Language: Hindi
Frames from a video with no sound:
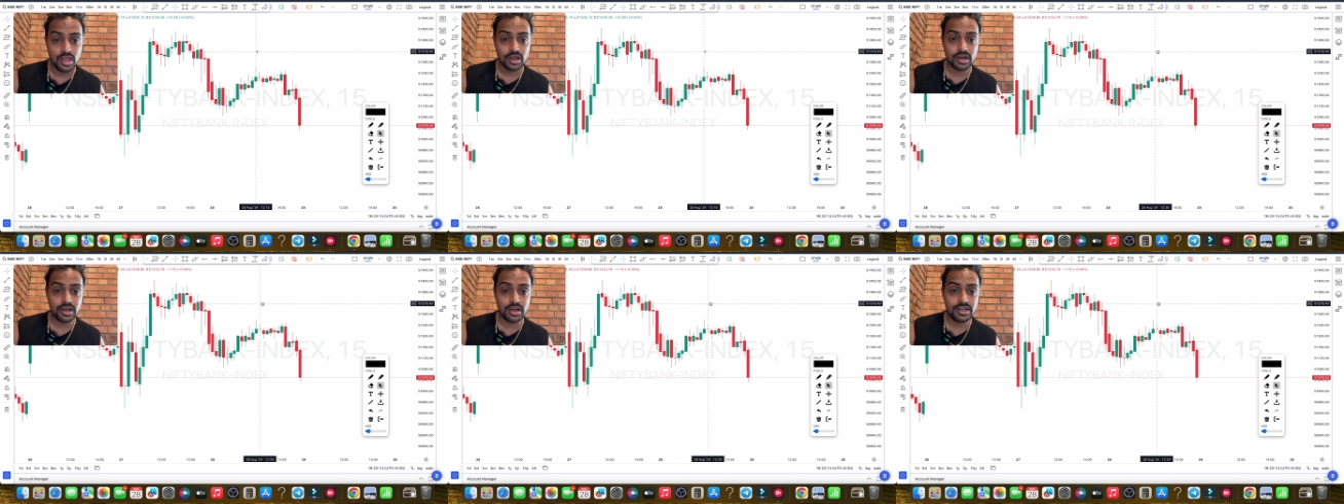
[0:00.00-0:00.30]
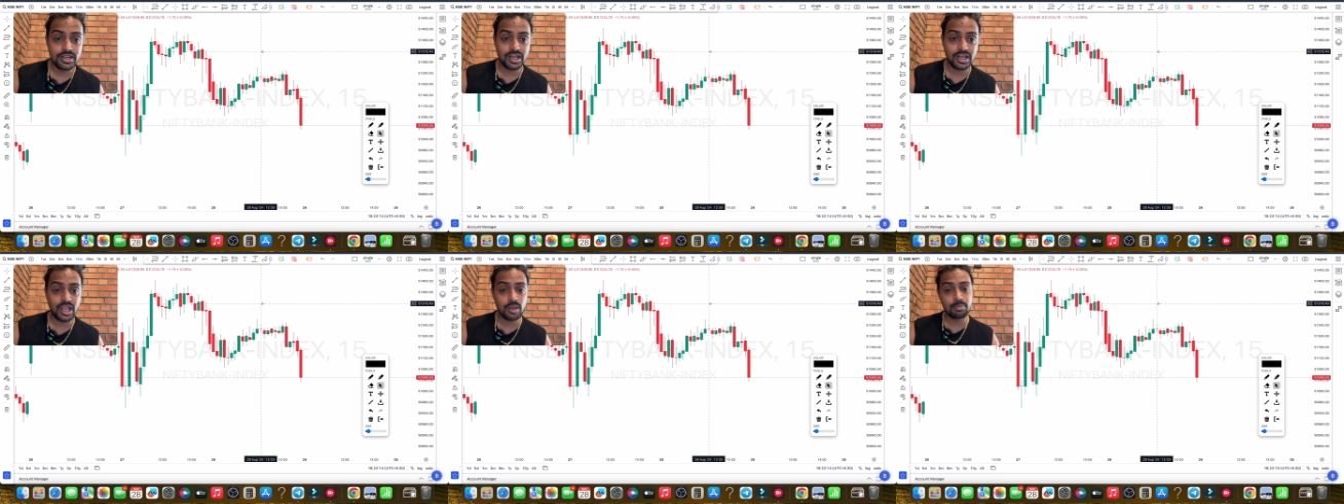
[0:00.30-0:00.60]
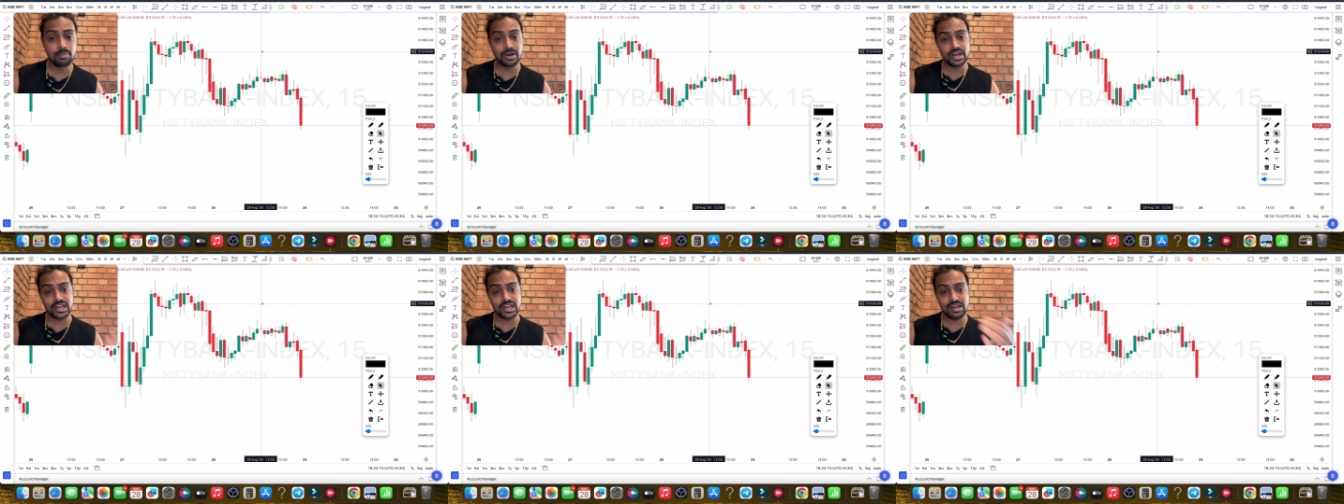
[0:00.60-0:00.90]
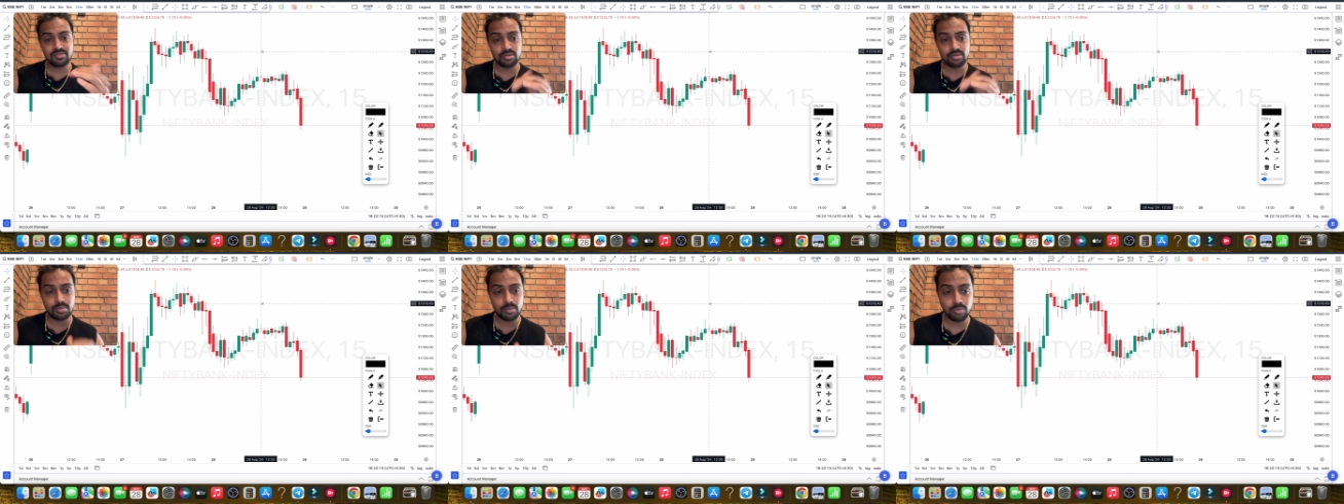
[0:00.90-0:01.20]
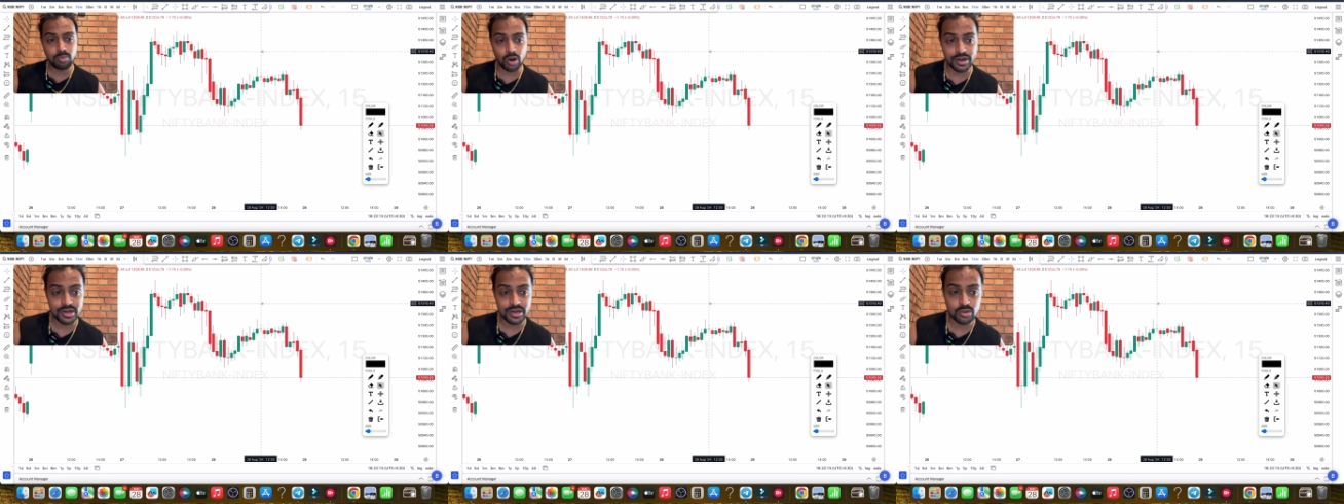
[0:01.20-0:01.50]
कहीं ना कहीं बड़े लेवल पे
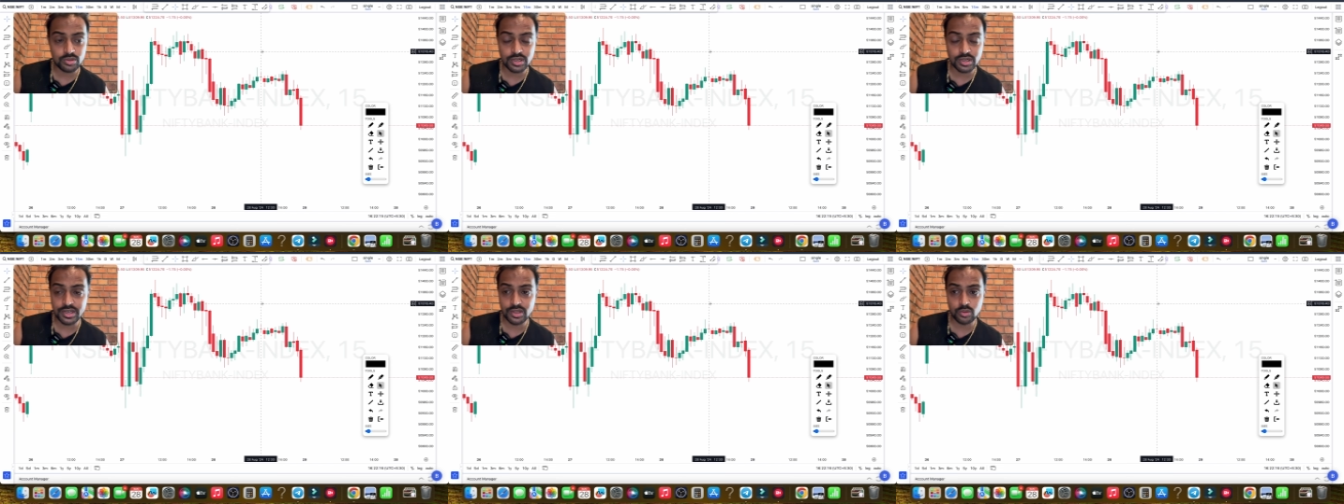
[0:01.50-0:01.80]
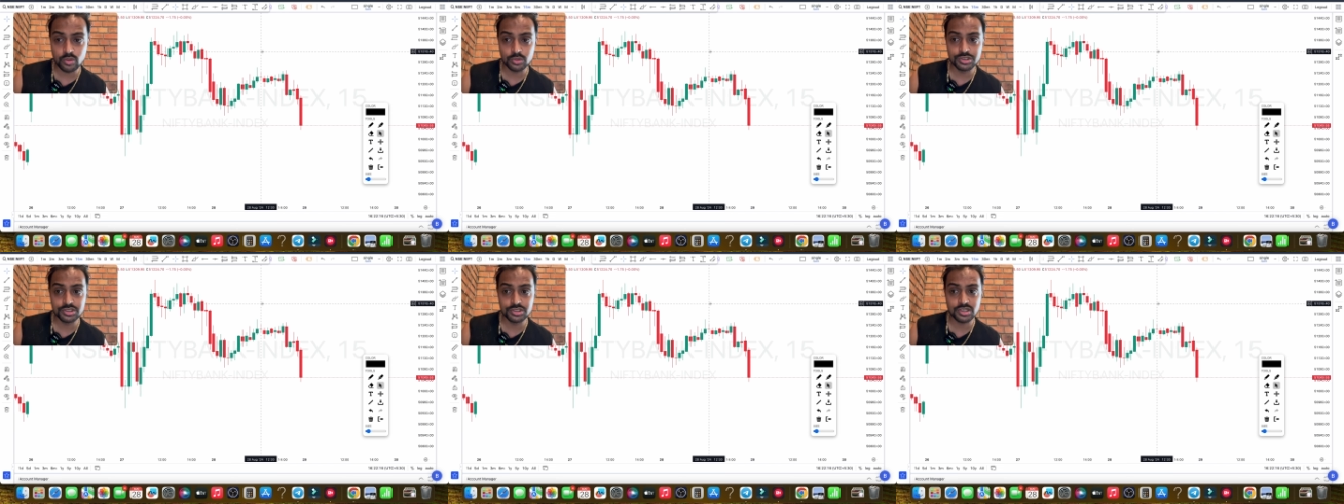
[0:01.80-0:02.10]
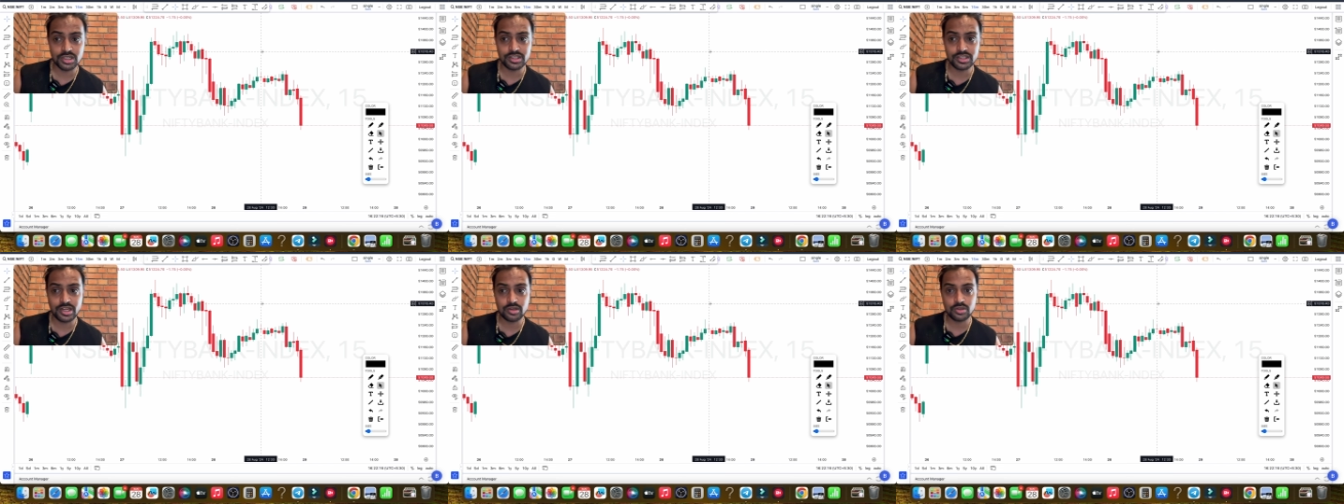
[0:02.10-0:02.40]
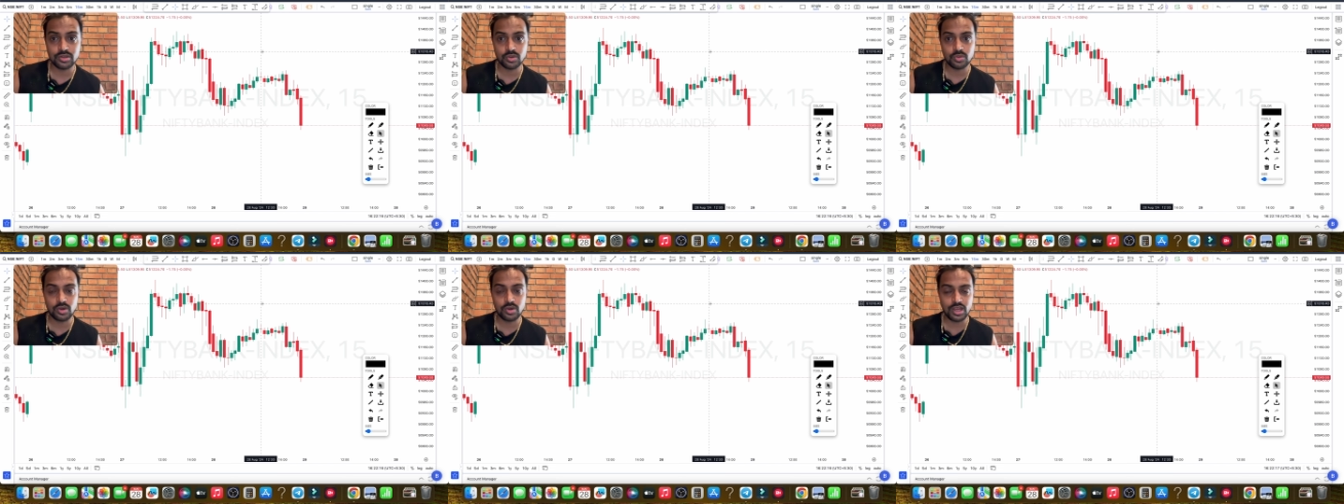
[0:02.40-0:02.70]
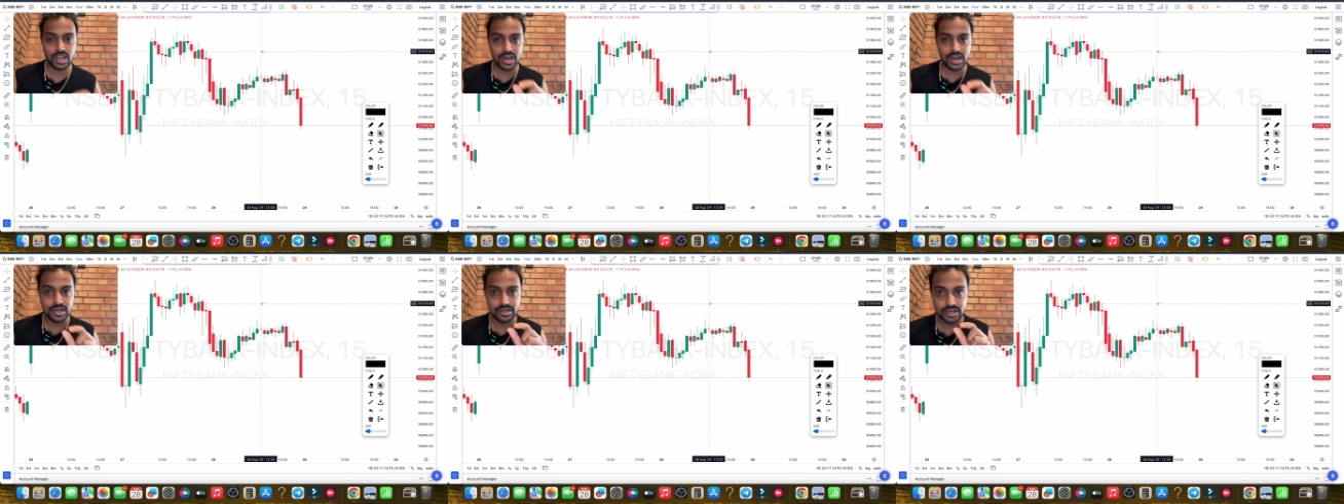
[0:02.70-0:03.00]
फाइंड आउट करने की कोशिश करता रहता हूँ
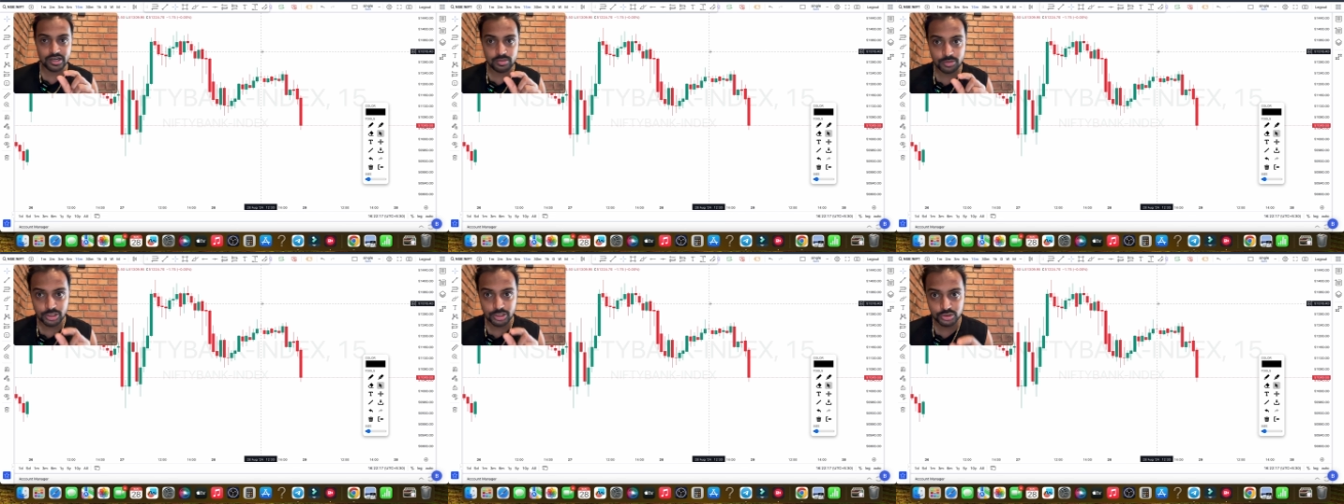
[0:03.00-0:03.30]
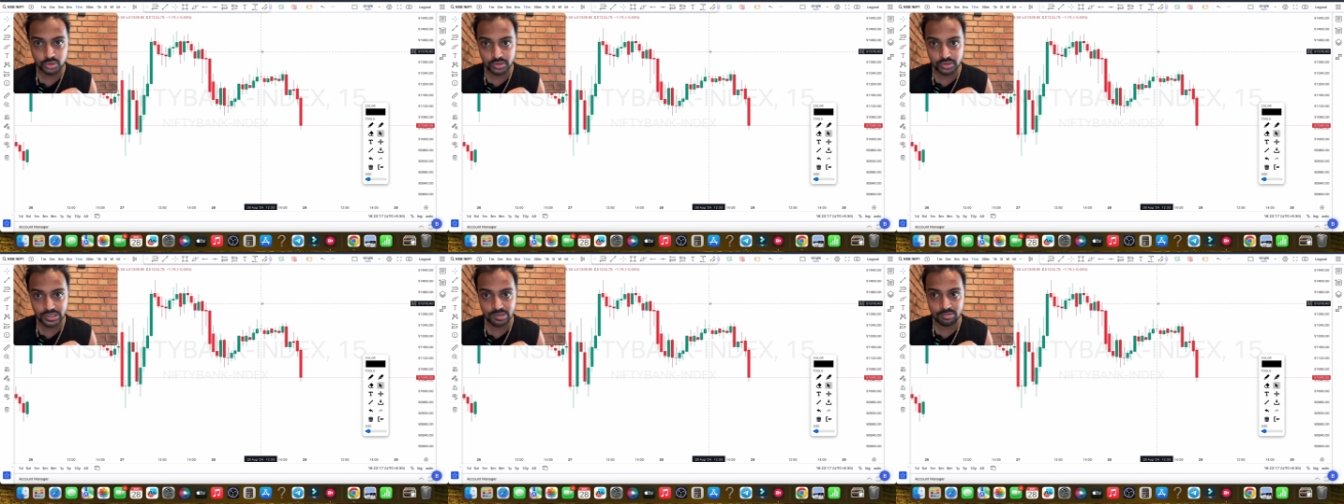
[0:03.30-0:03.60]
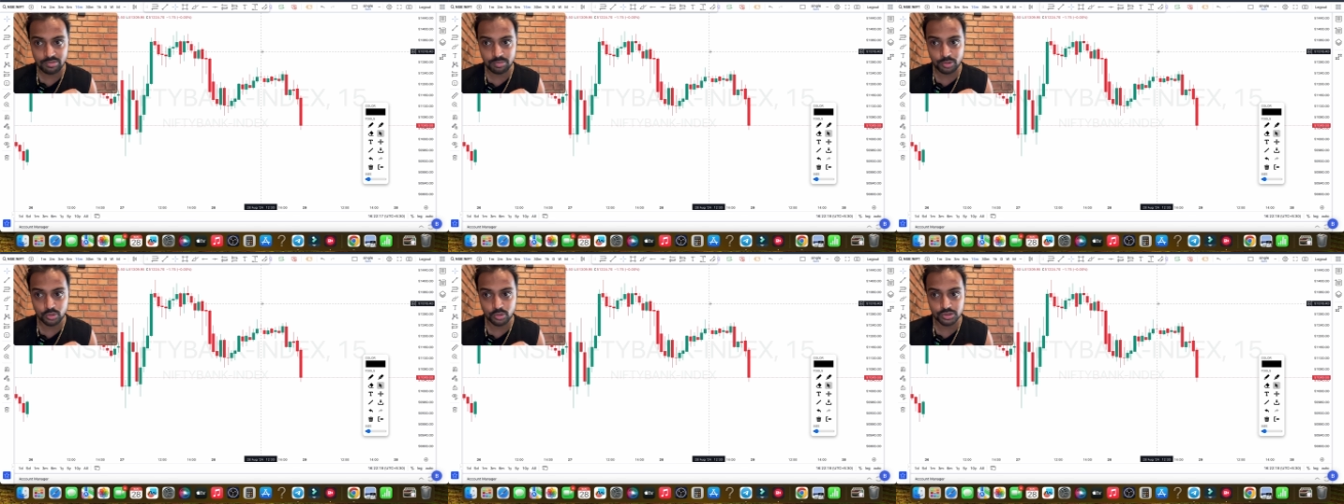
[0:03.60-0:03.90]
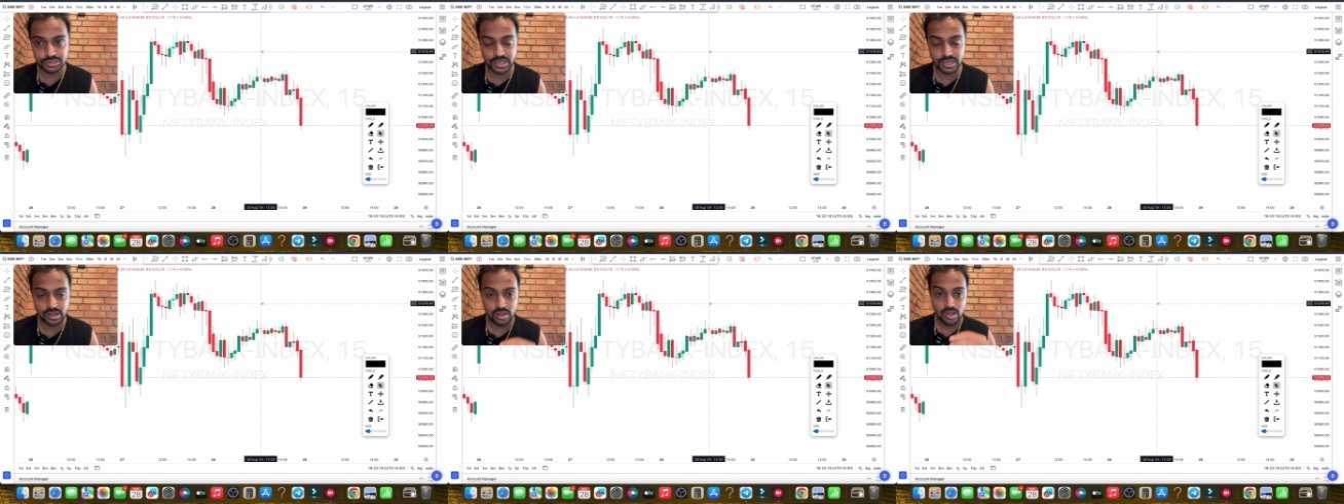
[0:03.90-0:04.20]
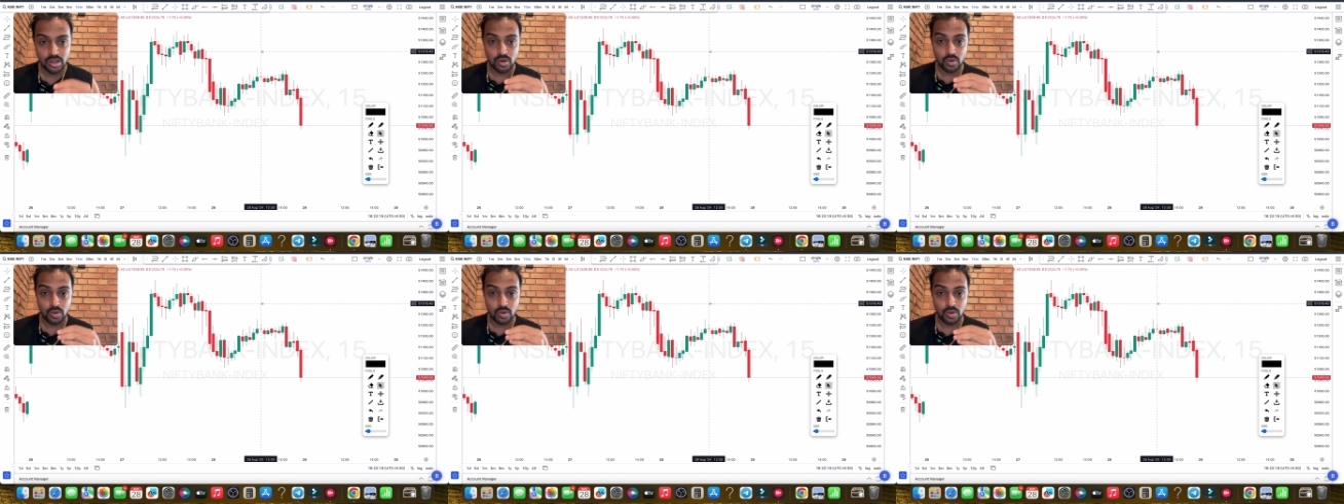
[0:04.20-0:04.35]
क्योंकि एंट्री मेरी छोटे लेवल पे हो जाए